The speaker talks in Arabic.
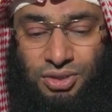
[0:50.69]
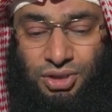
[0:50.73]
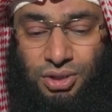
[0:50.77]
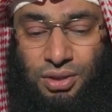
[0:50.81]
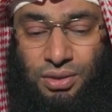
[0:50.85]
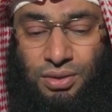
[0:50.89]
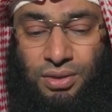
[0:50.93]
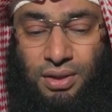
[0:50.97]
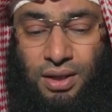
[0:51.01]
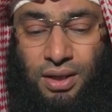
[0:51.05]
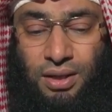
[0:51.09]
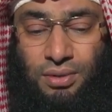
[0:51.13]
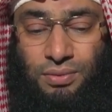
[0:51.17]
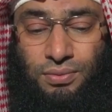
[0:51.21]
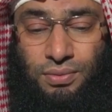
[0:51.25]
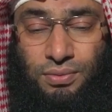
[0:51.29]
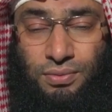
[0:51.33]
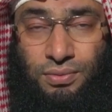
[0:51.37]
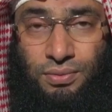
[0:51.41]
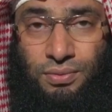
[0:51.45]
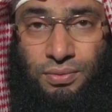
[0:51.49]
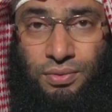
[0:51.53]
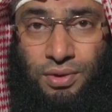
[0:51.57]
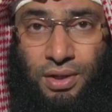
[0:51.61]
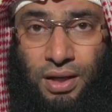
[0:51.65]
جنات
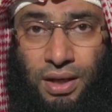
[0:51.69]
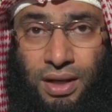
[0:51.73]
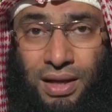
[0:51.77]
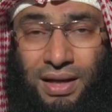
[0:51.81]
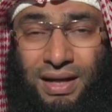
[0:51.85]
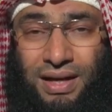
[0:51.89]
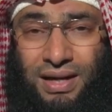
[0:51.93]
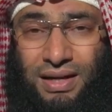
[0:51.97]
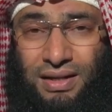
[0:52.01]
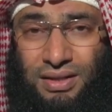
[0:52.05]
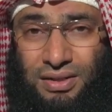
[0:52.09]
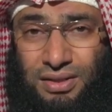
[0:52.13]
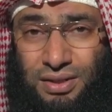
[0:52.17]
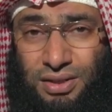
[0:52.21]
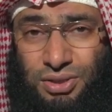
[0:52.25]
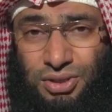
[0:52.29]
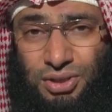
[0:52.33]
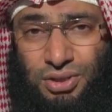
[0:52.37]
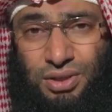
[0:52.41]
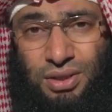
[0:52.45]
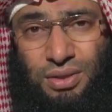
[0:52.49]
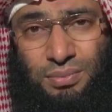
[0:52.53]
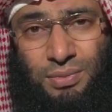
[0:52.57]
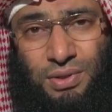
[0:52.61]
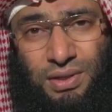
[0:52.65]

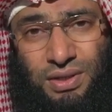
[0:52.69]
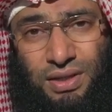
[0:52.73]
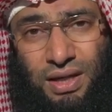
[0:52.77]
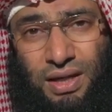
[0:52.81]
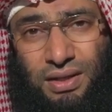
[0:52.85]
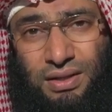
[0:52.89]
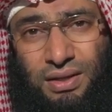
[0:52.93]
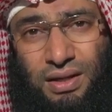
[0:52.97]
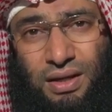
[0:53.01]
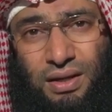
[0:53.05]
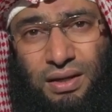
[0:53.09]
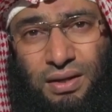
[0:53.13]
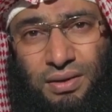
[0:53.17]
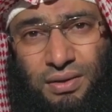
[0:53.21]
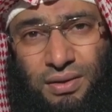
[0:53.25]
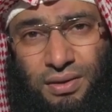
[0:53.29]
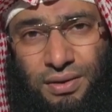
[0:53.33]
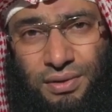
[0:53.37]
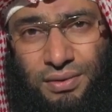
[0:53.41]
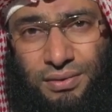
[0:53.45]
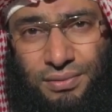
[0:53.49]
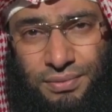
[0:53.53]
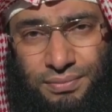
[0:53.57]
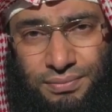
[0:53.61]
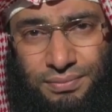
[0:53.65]
تجري من تحتها
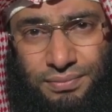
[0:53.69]
الانهار